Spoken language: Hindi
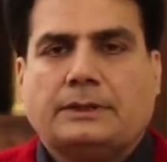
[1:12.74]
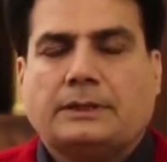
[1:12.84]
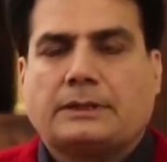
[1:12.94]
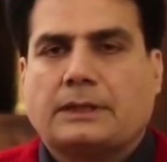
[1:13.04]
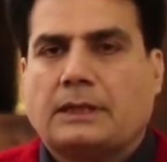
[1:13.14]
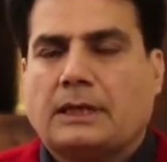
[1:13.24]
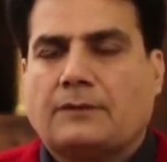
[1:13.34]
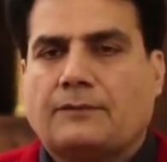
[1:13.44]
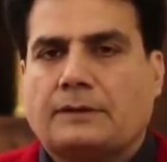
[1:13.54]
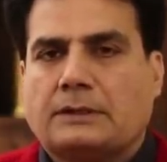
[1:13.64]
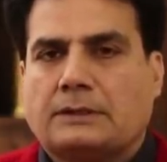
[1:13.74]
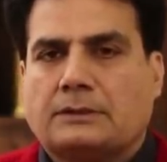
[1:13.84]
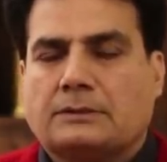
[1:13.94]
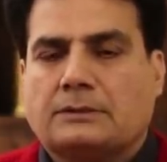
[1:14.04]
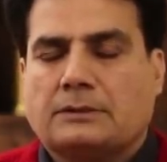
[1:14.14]
इनके ख़िलाफ़
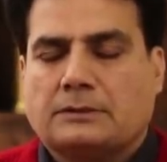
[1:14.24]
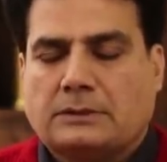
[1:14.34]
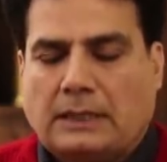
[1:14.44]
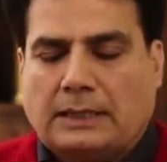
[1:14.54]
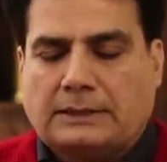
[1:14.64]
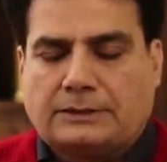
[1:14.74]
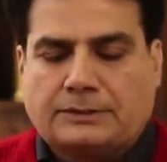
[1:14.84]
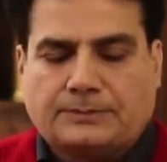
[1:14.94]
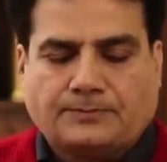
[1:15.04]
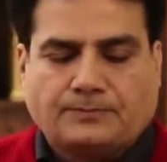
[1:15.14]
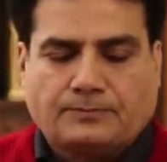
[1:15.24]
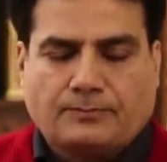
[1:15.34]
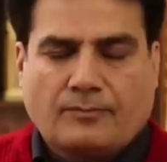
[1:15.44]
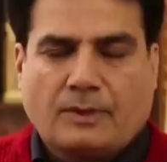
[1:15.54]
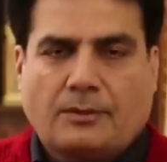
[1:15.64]
आज
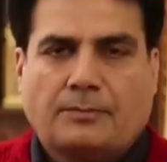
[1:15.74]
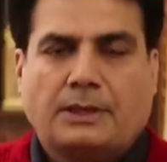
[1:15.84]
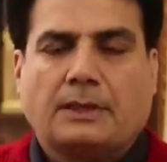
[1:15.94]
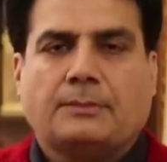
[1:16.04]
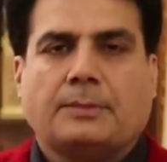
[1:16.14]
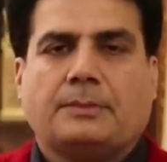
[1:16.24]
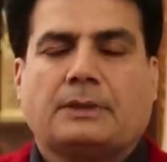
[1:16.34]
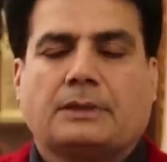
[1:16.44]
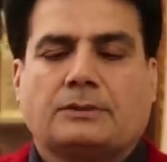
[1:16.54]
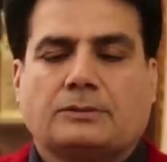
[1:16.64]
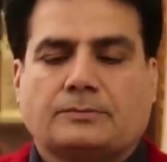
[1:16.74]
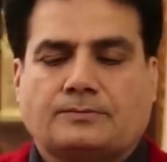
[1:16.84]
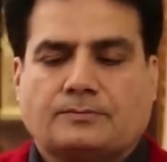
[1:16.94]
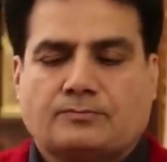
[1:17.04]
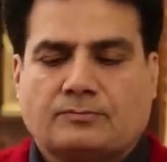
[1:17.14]
हम्म, मरियम बीबी का जो
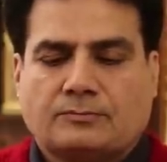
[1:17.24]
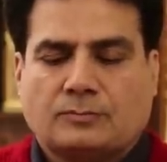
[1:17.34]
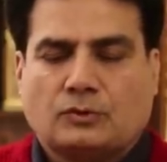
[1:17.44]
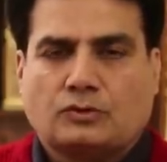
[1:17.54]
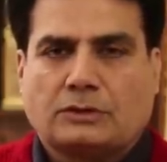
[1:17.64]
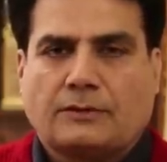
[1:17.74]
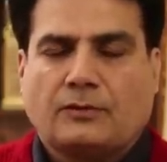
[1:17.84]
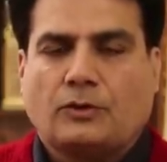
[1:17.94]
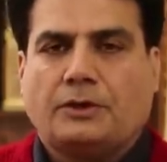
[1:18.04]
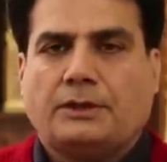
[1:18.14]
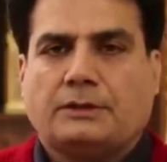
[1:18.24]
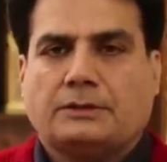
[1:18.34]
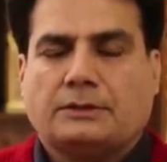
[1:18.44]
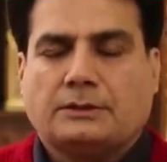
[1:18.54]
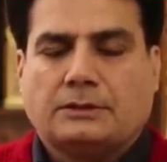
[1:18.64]
हम्म, उसका फौरी
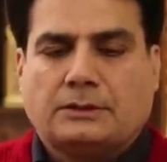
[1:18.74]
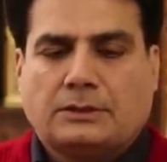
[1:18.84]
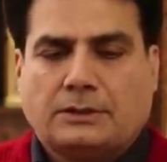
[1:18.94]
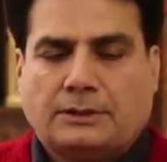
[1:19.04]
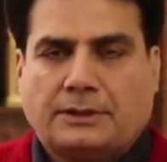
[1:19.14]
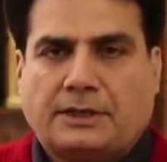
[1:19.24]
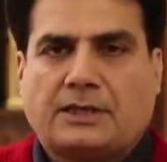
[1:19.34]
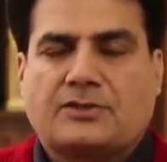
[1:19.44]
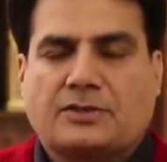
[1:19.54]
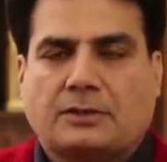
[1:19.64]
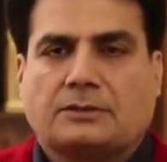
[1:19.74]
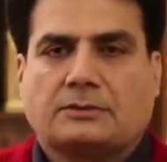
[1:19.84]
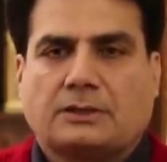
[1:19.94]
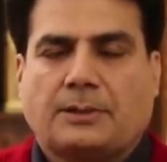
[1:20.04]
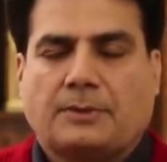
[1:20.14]
रिएक्शन
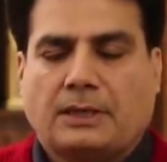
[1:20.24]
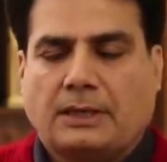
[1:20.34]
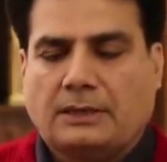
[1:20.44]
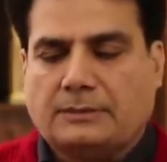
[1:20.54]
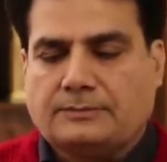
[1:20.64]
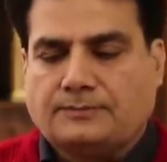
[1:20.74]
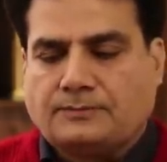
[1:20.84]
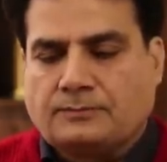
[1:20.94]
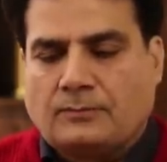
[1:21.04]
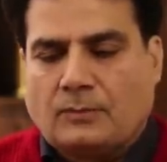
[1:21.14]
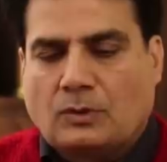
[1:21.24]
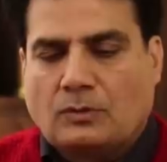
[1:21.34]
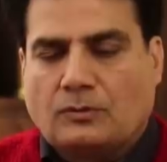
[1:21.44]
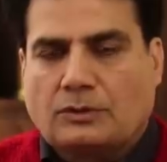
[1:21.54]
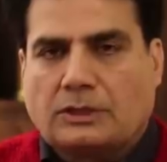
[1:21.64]
सामने आया
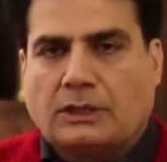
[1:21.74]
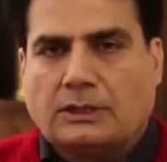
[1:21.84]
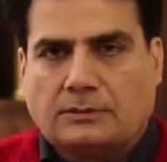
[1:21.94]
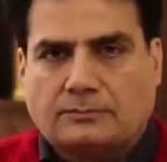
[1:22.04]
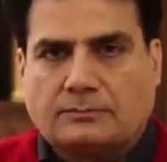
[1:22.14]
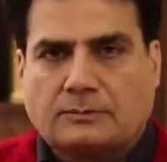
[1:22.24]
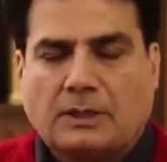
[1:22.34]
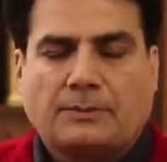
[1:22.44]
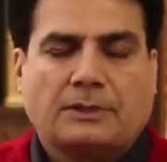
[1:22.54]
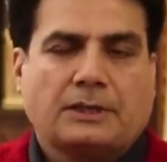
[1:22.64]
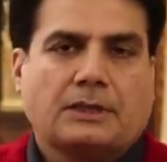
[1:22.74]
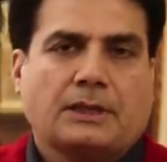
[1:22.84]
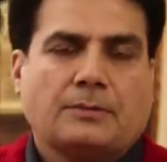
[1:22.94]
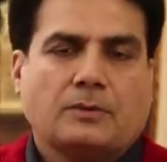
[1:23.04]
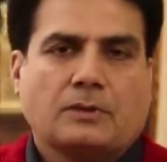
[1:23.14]
तो वो था आपने
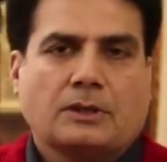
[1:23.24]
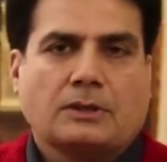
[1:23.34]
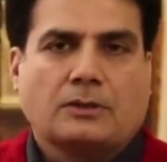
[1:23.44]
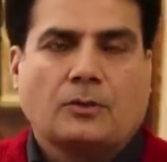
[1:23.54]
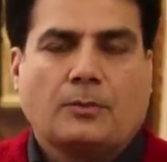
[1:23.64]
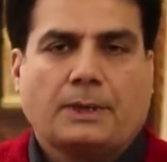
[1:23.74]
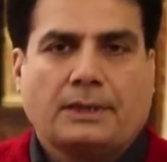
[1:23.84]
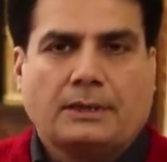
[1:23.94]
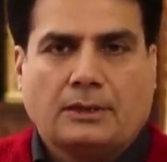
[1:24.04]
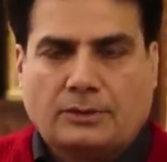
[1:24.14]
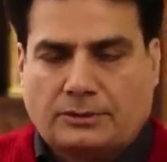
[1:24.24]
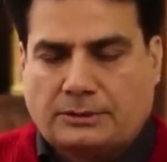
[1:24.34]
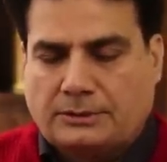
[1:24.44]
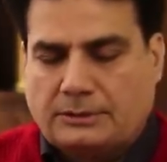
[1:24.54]
देखा भी होगा कि ओ माय गॉड